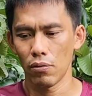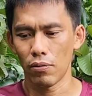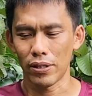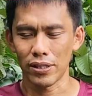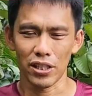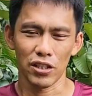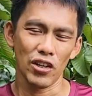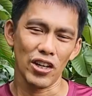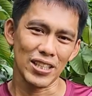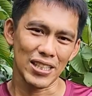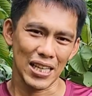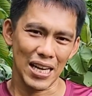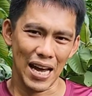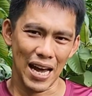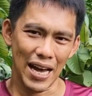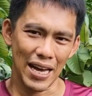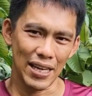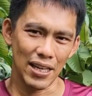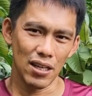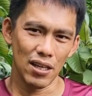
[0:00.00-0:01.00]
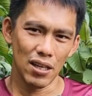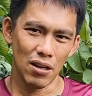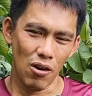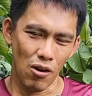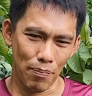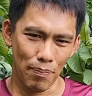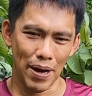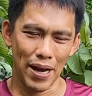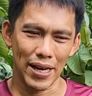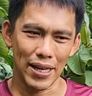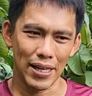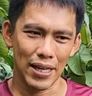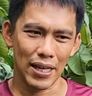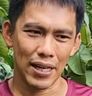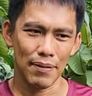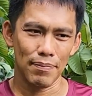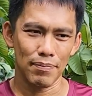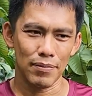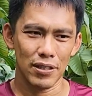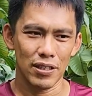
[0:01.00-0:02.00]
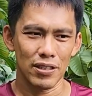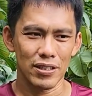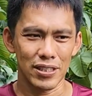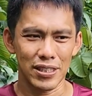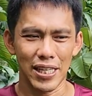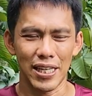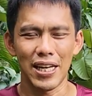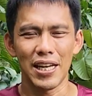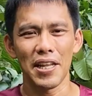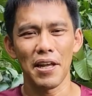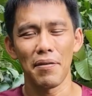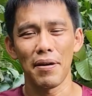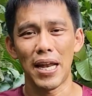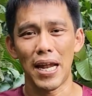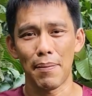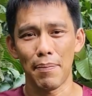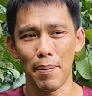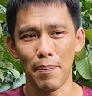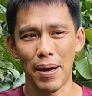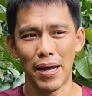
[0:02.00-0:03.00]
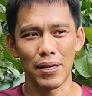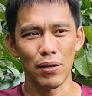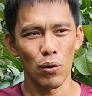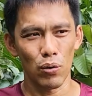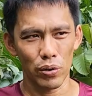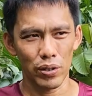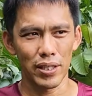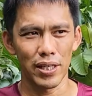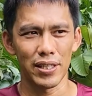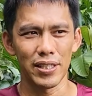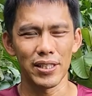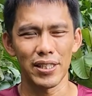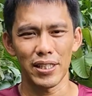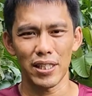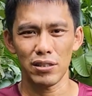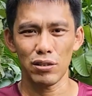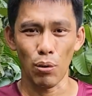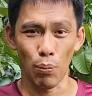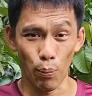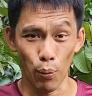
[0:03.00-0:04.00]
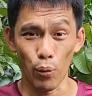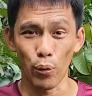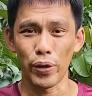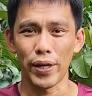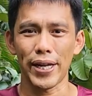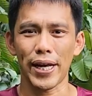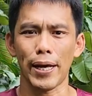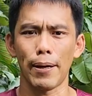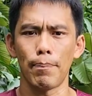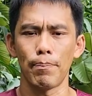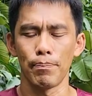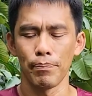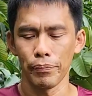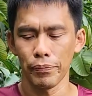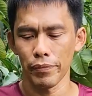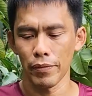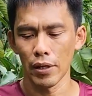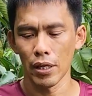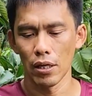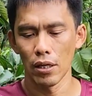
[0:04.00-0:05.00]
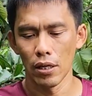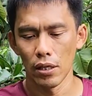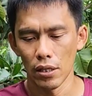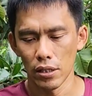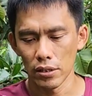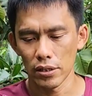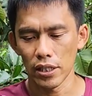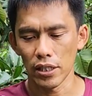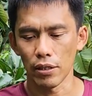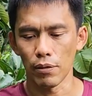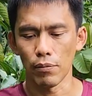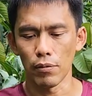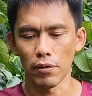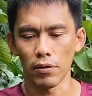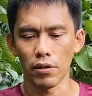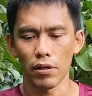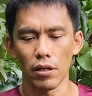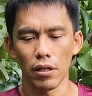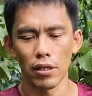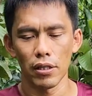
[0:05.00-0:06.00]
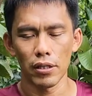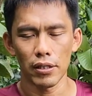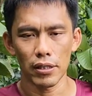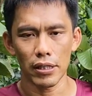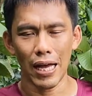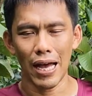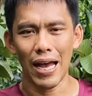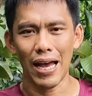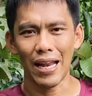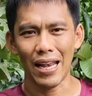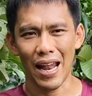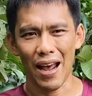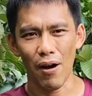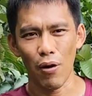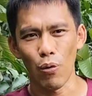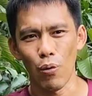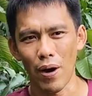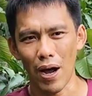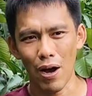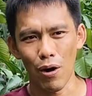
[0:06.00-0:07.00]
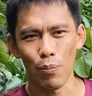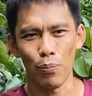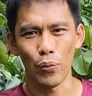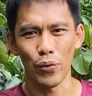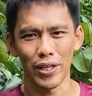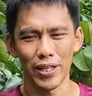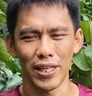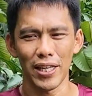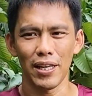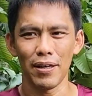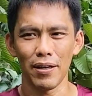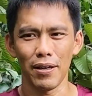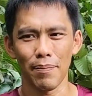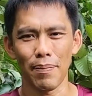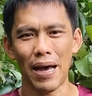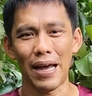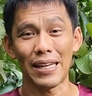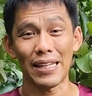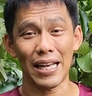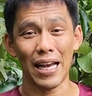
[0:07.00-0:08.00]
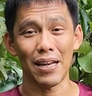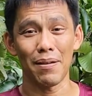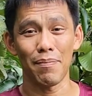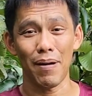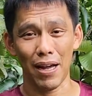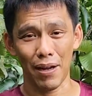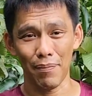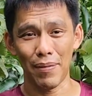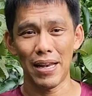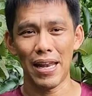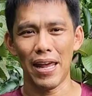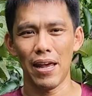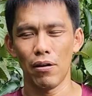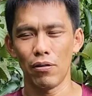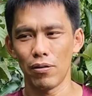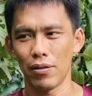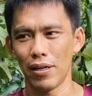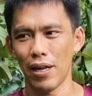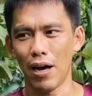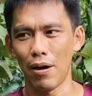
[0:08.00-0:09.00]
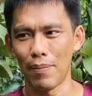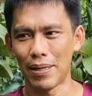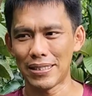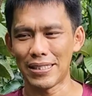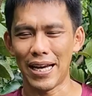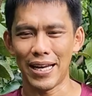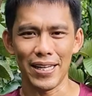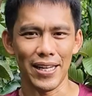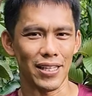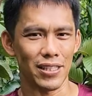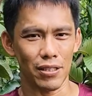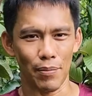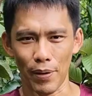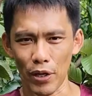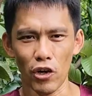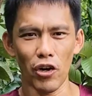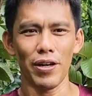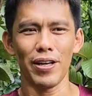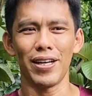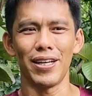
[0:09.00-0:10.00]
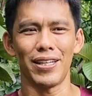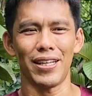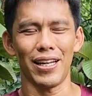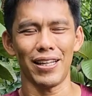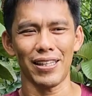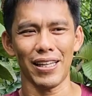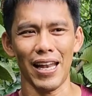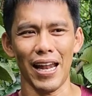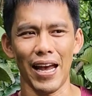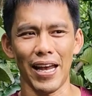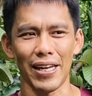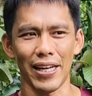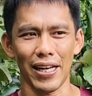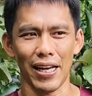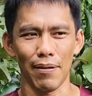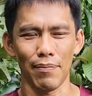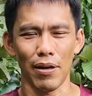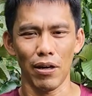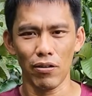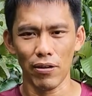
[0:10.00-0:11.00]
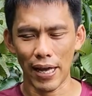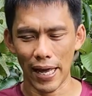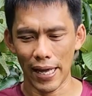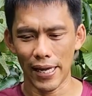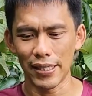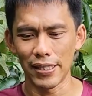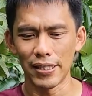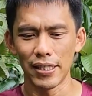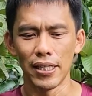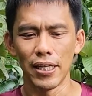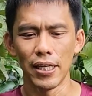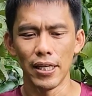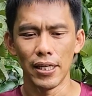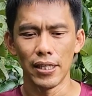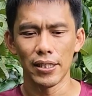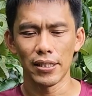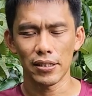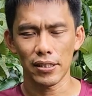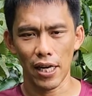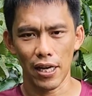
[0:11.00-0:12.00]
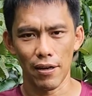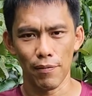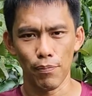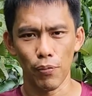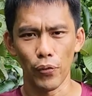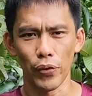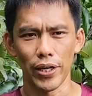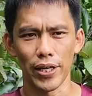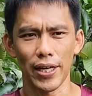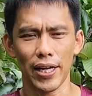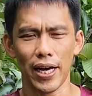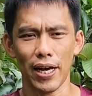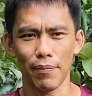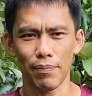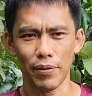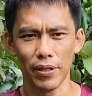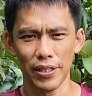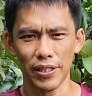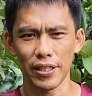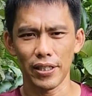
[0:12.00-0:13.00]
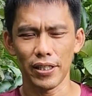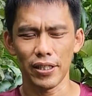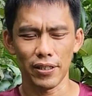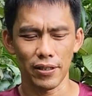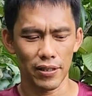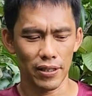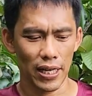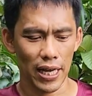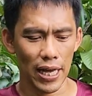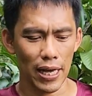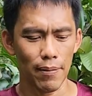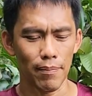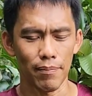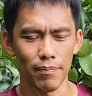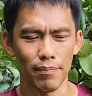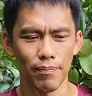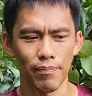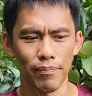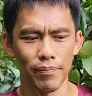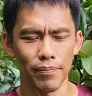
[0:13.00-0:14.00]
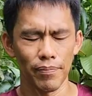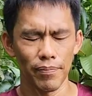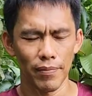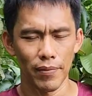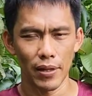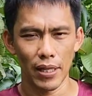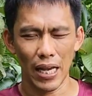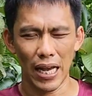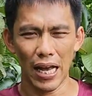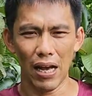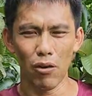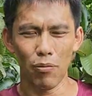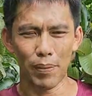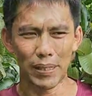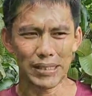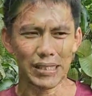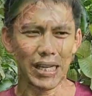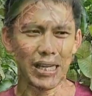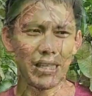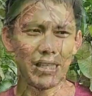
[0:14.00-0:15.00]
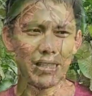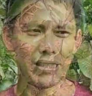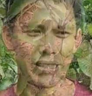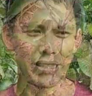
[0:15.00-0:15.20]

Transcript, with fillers: กว่าจะย่อยสลายออกไปนะครับ ก็จะใช้ระยะเวลาประมาณ 6 เดือนถึงจะสมบูรณ์นะครับซึ่งถ้าเราเอาปุ๋ยที่ผ่านการหมักมาแล้วแล้วเอามาใช้เนี่ยจะไม่ค่อยเกิดอันตรายนะครับ แล้วการใส่ปุ๋ยนะครับก็คือห้ามเอาไปใส่